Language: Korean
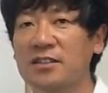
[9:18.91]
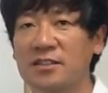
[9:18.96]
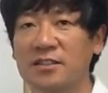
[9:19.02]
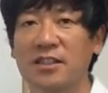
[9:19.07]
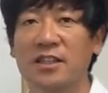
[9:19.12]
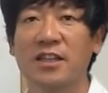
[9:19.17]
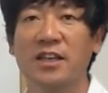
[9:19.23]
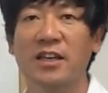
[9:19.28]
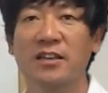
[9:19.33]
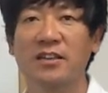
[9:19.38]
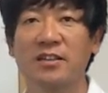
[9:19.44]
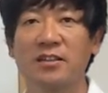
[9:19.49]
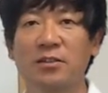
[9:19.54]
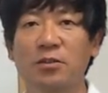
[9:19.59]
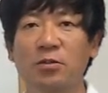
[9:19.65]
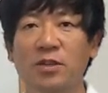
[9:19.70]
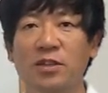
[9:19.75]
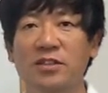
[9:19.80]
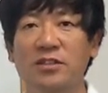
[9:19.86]
그게 캐디를
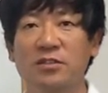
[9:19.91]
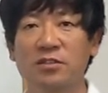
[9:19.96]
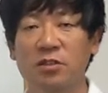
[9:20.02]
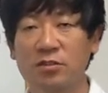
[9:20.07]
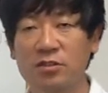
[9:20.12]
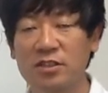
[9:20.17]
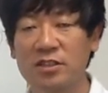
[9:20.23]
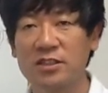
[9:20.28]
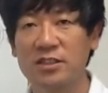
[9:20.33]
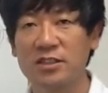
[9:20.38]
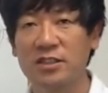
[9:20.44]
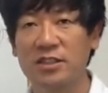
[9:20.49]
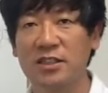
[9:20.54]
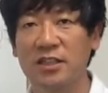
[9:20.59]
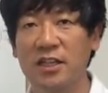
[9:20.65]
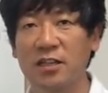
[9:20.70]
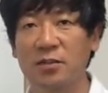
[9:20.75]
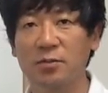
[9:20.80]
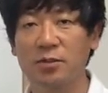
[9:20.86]
통해서
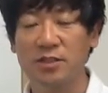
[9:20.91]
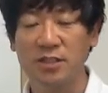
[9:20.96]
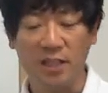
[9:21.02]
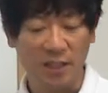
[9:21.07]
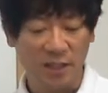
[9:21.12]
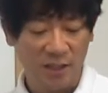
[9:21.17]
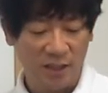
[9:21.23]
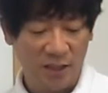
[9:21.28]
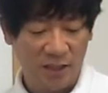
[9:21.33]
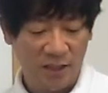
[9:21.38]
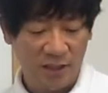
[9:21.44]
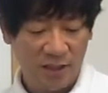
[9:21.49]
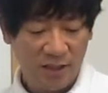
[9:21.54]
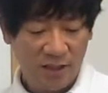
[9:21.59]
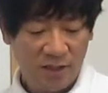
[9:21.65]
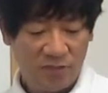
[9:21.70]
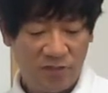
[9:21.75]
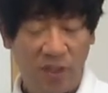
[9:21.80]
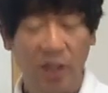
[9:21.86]
적든지 아니면 자기가
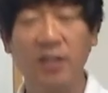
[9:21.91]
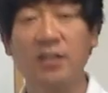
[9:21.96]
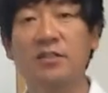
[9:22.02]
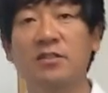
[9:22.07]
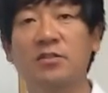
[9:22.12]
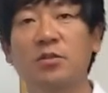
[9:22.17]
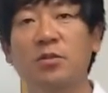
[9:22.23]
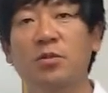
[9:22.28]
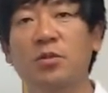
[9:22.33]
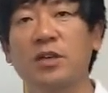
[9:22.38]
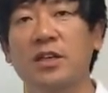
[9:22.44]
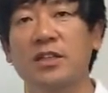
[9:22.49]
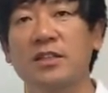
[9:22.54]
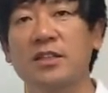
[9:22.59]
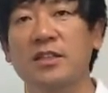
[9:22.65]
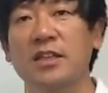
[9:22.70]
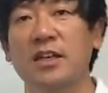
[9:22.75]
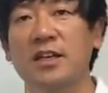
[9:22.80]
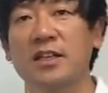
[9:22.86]
다른 스코어
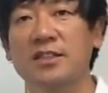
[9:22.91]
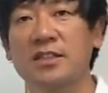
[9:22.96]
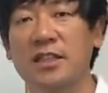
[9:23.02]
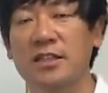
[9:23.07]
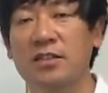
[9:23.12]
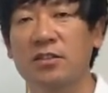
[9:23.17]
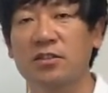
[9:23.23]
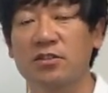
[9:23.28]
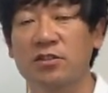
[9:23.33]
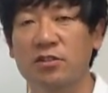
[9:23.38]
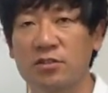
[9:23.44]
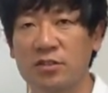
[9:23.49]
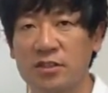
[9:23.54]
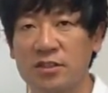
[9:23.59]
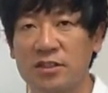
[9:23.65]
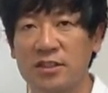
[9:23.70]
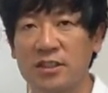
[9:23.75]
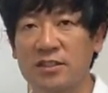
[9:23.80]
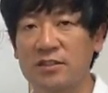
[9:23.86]
카드에다가 자기 걸
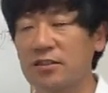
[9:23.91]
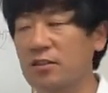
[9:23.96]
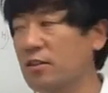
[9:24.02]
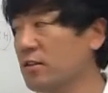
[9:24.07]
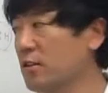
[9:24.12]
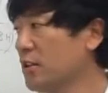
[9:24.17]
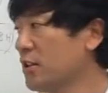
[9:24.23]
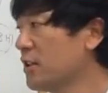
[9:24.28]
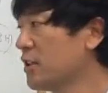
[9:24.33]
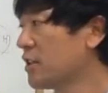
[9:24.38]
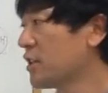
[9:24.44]
적든지 해서